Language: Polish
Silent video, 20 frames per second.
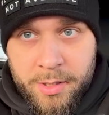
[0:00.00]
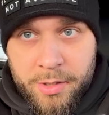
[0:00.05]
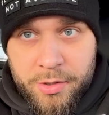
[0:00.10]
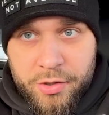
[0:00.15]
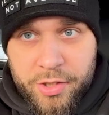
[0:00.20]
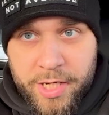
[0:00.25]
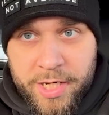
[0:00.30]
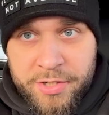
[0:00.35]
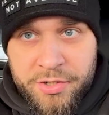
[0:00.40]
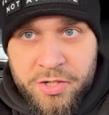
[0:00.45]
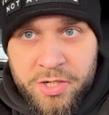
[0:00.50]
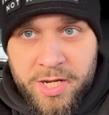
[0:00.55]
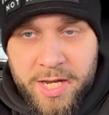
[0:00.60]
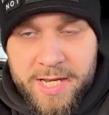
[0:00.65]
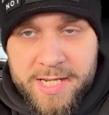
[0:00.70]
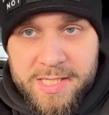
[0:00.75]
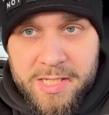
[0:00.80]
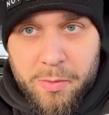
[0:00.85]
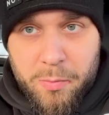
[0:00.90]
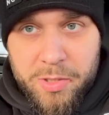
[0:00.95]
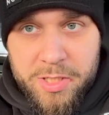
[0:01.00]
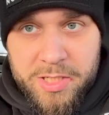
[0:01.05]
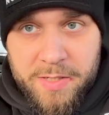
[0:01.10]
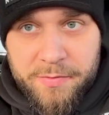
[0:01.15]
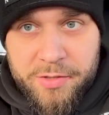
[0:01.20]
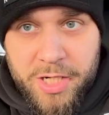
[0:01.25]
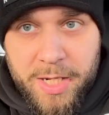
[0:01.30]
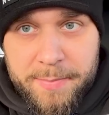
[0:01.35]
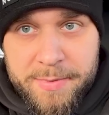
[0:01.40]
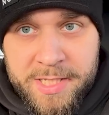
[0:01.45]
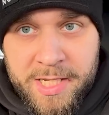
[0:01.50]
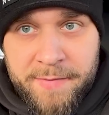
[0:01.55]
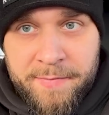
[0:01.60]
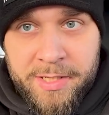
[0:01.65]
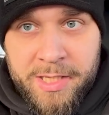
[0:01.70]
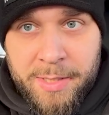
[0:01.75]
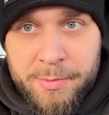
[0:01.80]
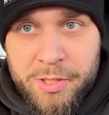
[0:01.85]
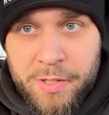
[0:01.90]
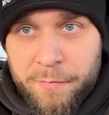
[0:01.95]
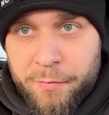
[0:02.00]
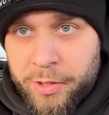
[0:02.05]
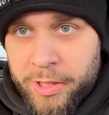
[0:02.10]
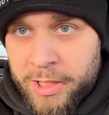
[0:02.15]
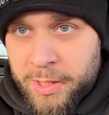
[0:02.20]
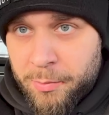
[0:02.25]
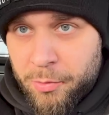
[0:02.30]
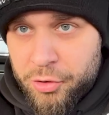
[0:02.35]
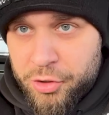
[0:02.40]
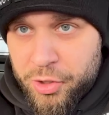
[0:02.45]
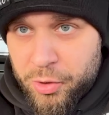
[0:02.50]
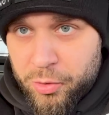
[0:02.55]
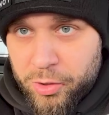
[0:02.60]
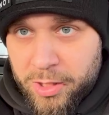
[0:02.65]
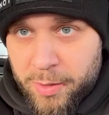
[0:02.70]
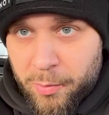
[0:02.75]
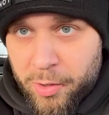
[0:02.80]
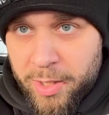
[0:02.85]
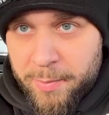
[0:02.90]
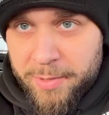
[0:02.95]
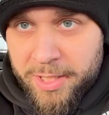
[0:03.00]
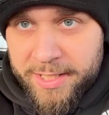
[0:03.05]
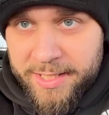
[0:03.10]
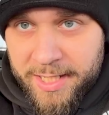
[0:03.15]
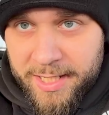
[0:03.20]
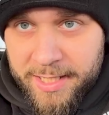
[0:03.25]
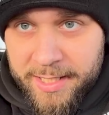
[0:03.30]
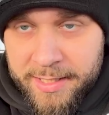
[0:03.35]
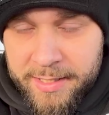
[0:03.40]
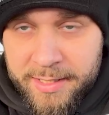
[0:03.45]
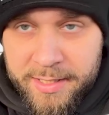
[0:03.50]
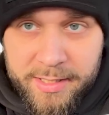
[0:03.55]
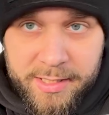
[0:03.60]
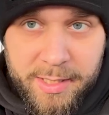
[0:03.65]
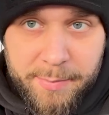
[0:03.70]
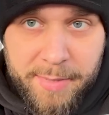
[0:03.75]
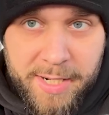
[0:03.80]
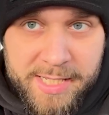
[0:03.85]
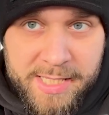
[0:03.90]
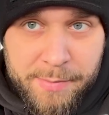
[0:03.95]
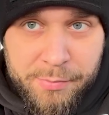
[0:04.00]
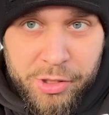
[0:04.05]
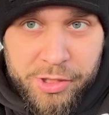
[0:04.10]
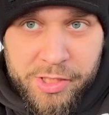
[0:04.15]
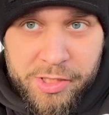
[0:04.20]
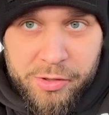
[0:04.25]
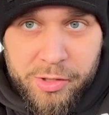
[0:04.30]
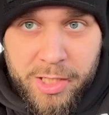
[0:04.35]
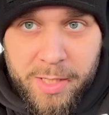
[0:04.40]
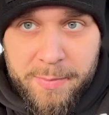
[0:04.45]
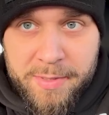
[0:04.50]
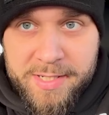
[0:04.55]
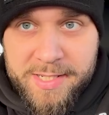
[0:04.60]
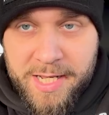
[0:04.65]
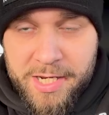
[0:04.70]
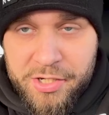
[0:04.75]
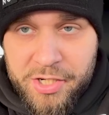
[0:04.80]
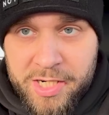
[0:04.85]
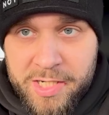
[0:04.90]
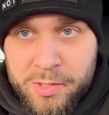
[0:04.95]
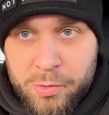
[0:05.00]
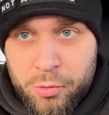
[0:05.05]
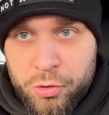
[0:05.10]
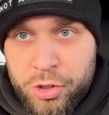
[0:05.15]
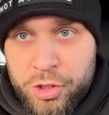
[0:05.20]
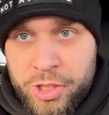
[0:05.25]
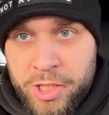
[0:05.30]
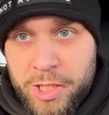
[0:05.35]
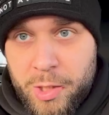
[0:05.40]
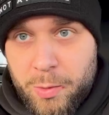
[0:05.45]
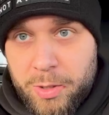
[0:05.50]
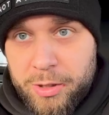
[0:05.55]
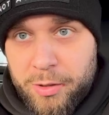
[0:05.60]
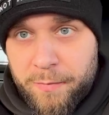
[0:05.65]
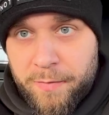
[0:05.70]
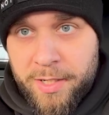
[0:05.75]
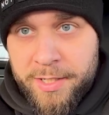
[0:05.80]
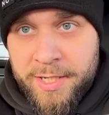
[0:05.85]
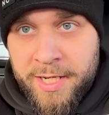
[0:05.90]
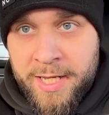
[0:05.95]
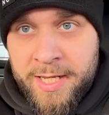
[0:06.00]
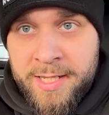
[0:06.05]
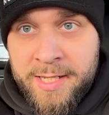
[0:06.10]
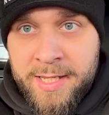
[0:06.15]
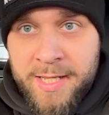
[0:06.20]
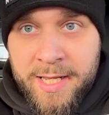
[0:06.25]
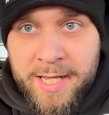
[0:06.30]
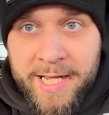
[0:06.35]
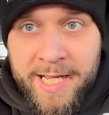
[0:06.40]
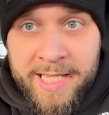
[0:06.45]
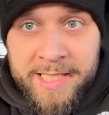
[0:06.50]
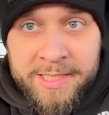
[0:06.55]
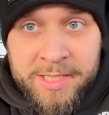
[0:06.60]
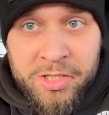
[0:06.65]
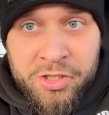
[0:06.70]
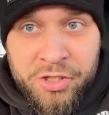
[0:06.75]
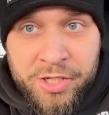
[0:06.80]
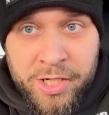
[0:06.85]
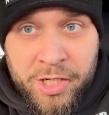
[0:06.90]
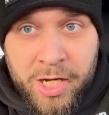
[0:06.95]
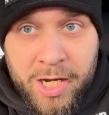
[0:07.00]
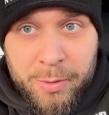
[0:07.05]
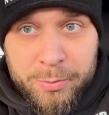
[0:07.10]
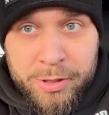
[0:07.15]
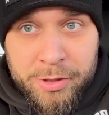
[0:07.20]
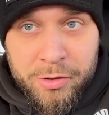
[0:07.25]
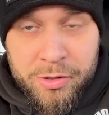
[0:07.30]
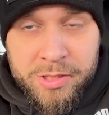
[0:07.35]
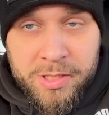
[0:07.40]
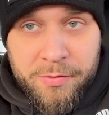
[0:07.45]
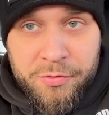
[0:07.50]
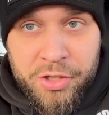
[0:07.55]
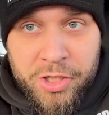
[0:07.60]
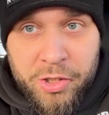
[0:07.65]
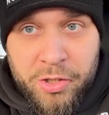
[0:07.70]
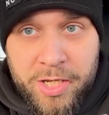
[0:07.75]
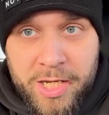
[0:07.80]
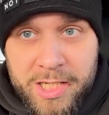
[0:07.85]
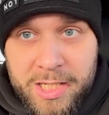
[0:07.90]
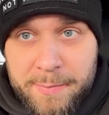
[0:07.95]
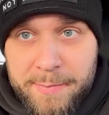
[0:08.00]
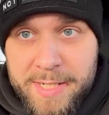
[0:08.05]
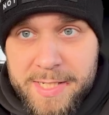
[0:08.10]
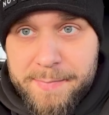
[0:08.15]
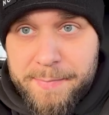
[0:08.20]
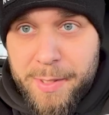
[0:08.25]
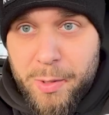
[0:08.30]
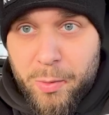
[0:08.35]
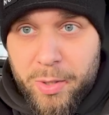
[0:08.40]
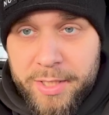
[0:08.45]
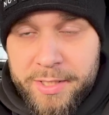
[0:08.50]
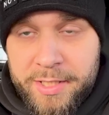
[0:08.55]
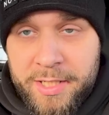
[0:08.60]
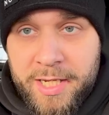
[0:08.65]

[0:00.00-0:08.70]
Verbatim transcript: Cześć, ja jestem Łysy w Czapce i witam Cię w kolejnym odcinku na moim kanale. Tym razem przetestujemy zasięg, zużycie i ładowanie elektrycznego auta dostawczego, jakim jest BYD